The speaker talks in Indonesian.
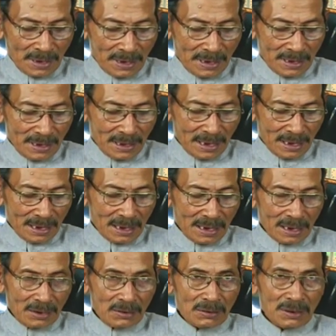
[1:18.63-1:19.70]
fa in kana
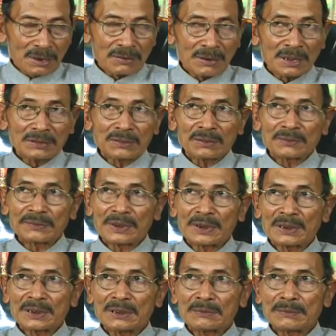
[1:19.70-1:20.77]
lahu ikhwatun
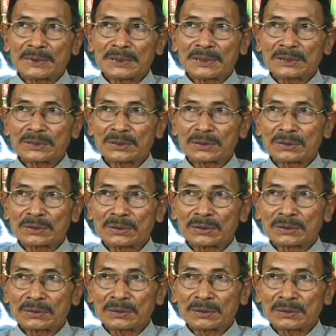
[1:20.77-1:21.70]
fali ummihi sudus